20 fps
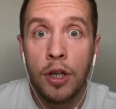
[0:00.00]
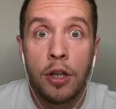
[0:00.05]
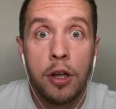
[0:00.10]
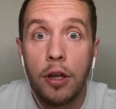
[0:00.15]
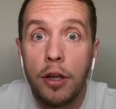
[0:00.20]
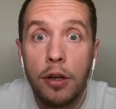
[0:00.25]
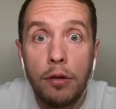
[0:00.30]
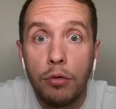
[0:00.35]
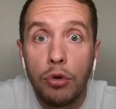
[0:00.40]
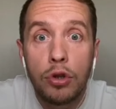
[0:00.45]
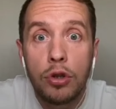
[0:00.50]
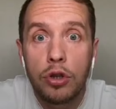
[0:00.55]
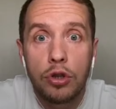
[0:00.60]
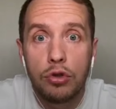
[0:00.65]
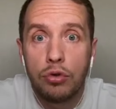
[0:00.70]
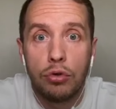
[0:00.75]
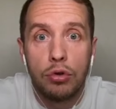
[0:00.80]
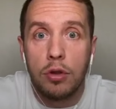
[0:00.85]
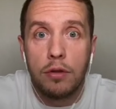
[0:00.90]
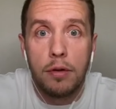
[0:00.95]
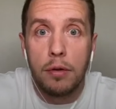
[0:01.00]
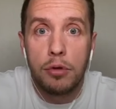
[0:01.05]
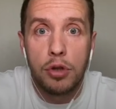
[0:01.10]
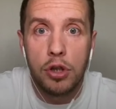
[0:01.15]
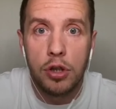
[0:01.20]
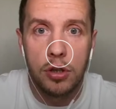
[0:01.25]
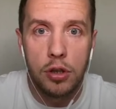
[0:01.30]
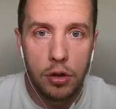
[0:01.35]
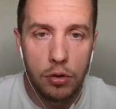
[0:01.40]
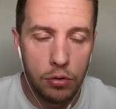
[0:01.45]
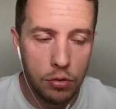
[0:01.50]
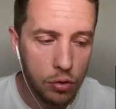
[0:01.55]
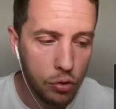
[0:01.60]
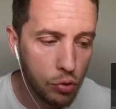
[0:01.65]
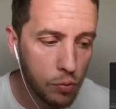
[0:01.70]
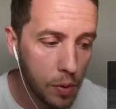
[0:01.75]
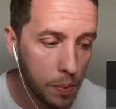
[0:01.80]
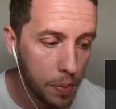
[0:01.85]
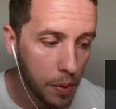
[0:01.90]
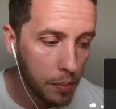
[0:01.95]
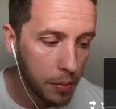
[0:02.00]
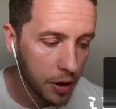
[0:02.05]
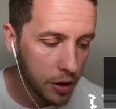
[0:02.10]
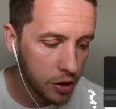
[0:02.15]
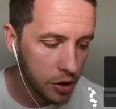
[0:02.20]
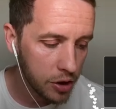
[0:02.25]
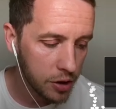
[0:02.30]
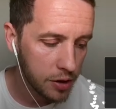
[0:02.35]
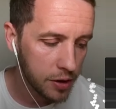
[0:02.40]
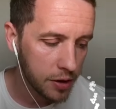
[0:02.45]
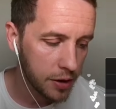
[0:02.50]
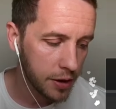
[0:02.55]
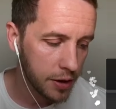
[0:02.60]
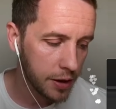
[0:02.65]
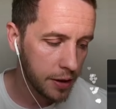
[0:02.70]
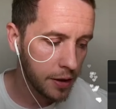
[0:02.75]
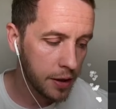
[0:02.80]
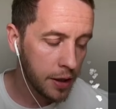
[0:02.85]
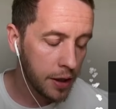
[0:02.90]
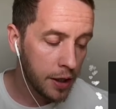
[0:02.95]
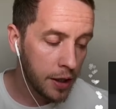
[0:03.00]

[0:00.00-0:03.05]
И для него это что-то вообще такое умопомрачительное.